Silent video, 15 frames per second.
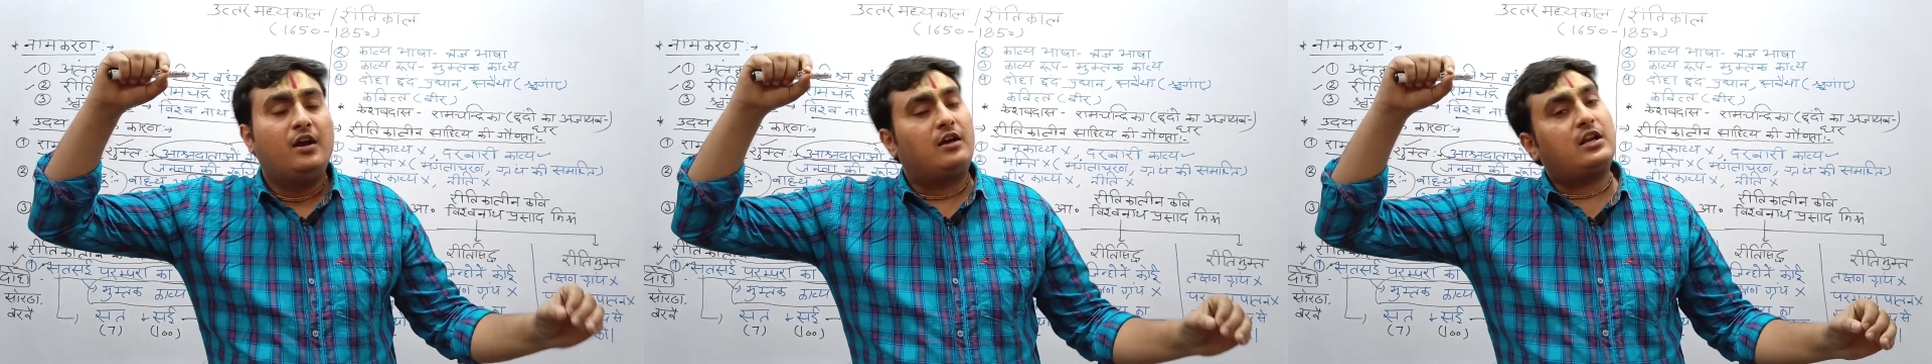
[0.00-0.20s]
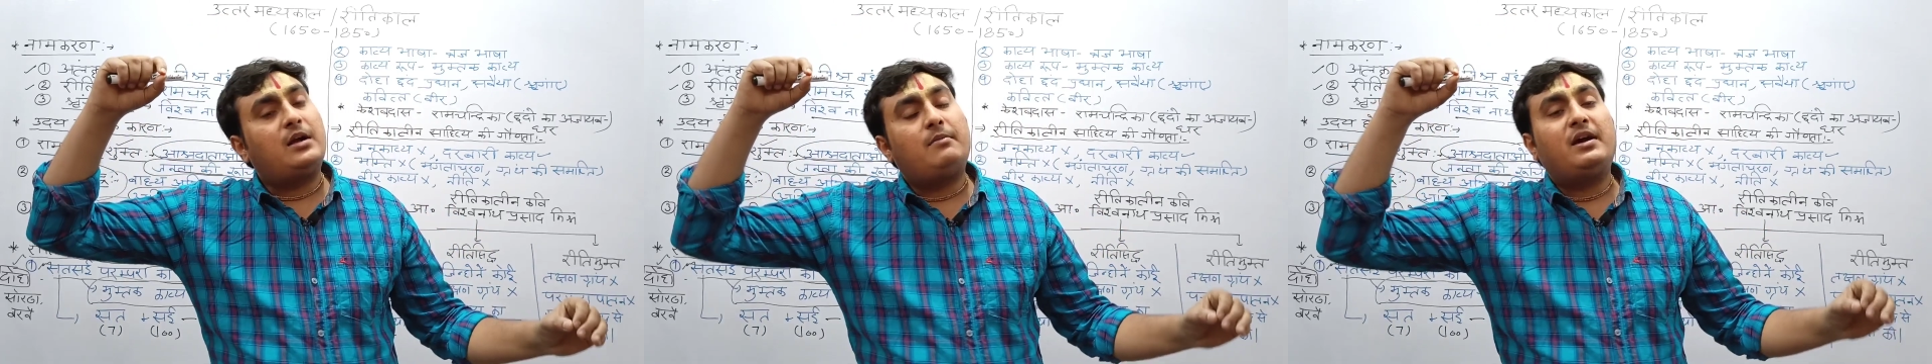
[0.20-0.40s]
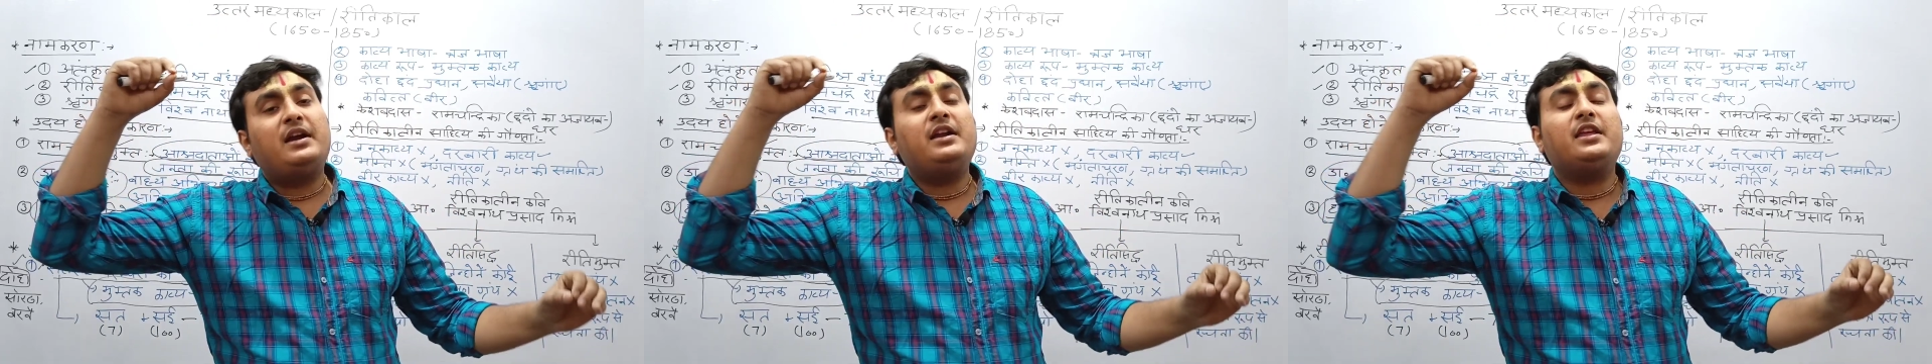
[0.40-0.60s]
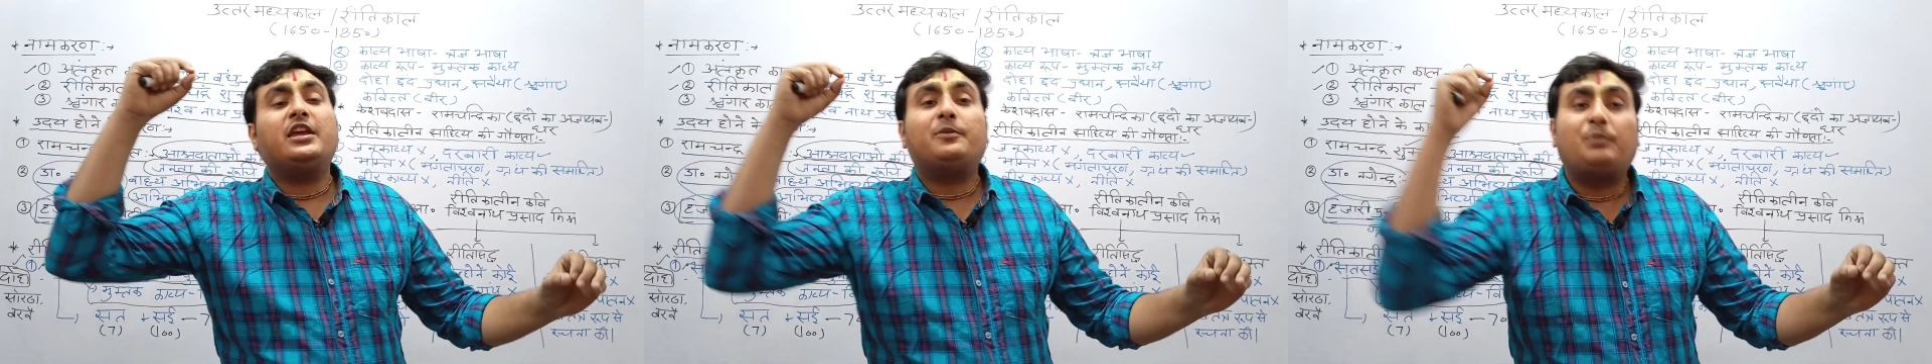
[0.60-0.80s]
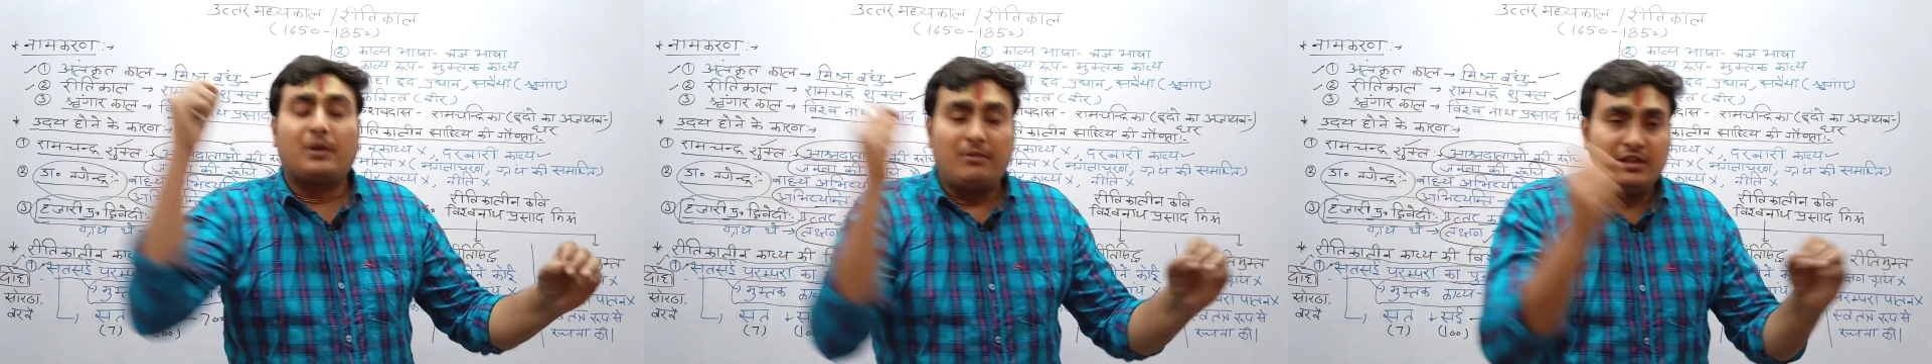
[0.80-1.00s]
रामायण
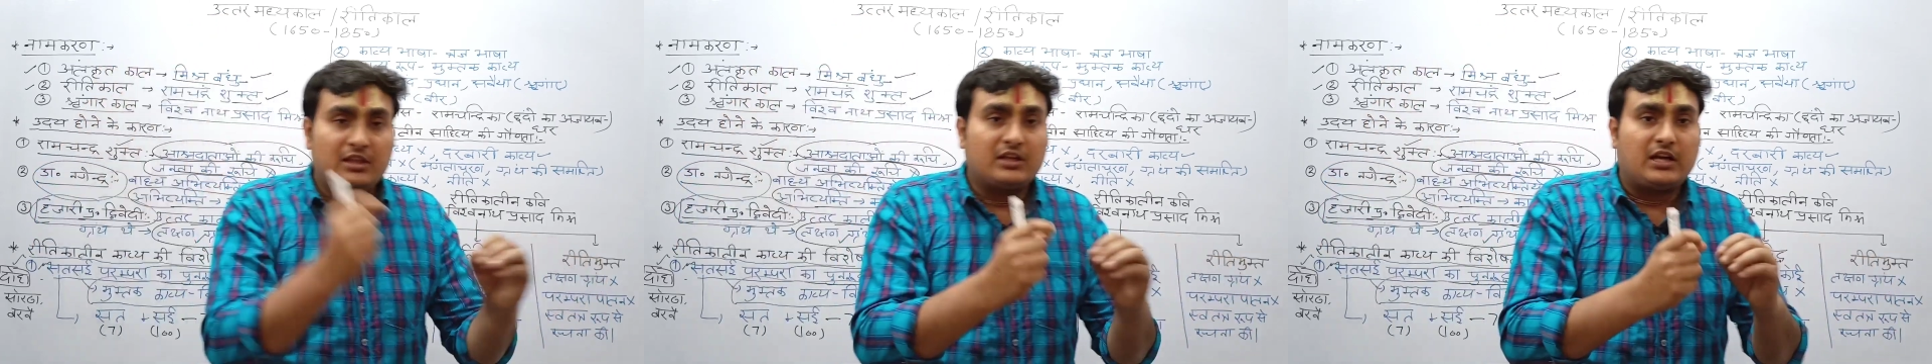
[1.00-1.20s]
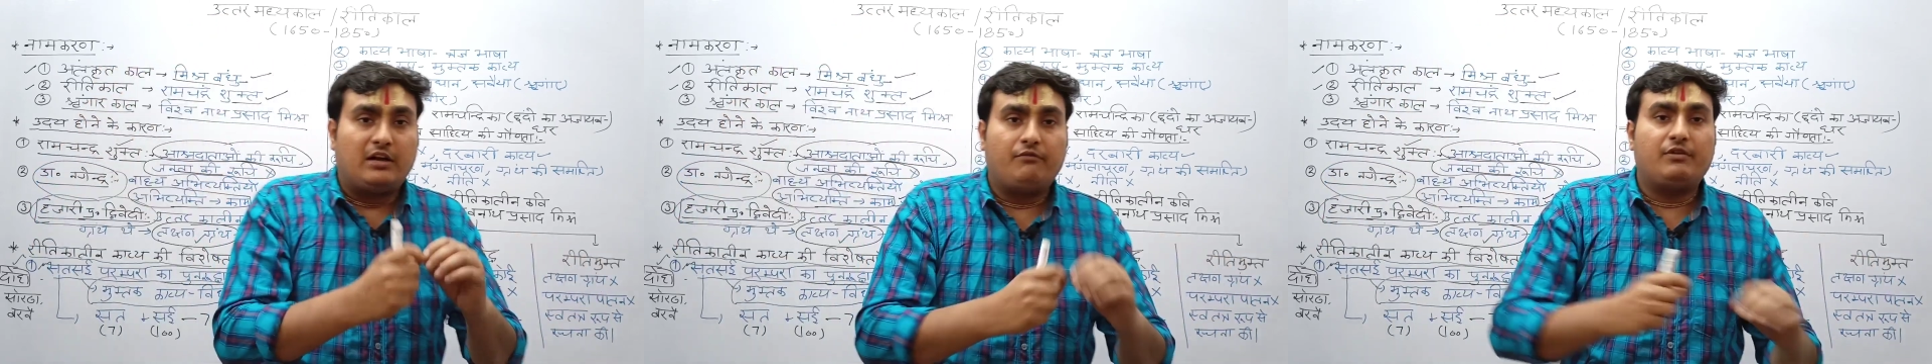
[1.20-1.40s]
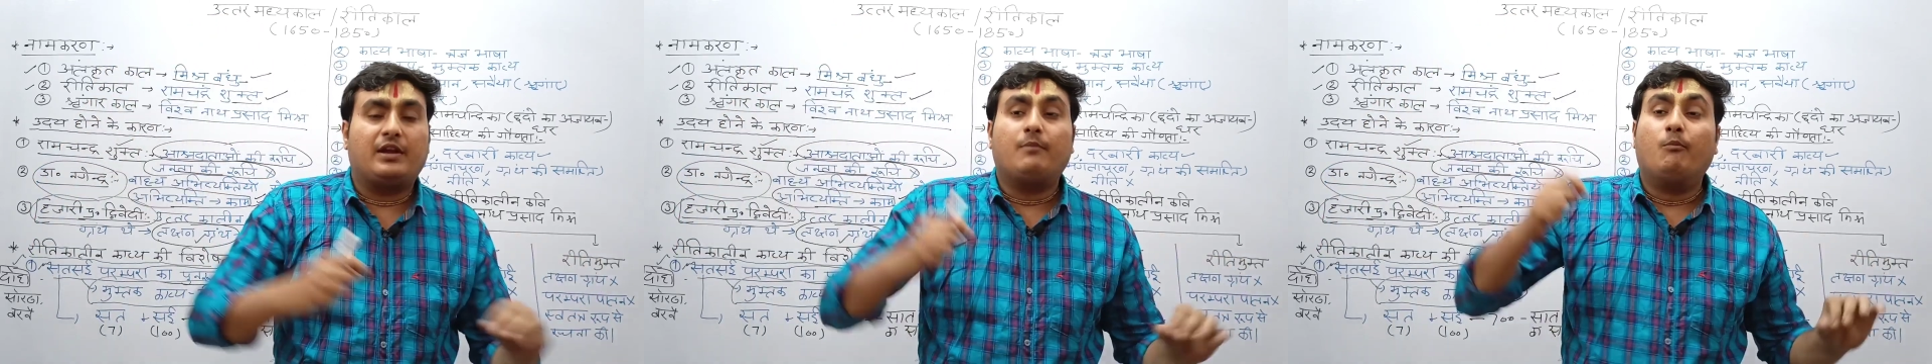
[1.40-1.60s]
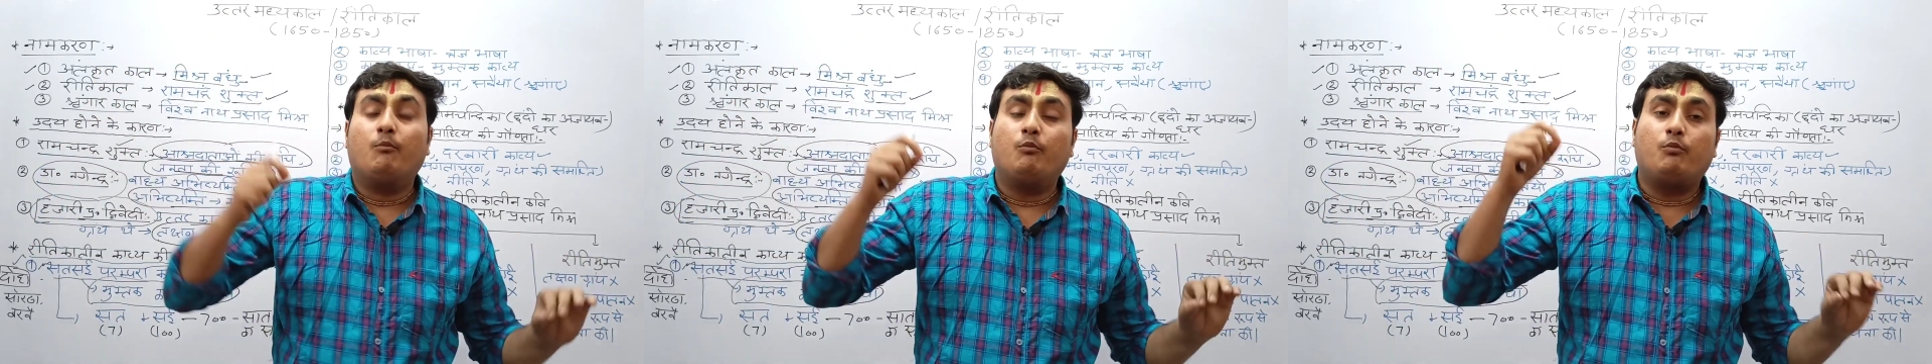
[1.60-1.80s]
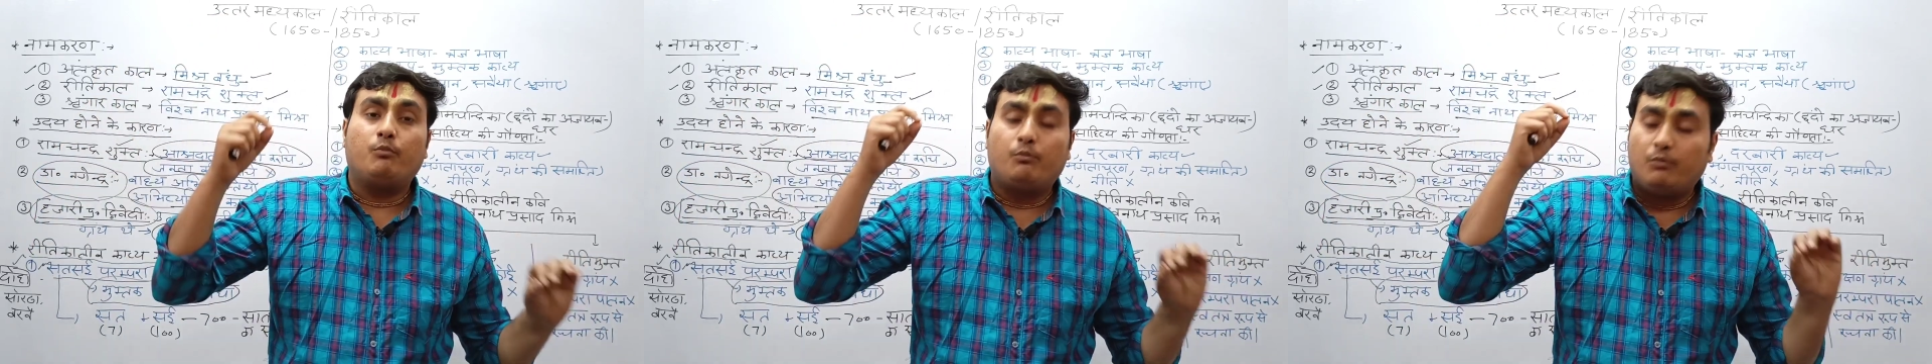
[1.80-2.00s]
एक प्रबंध काव्य है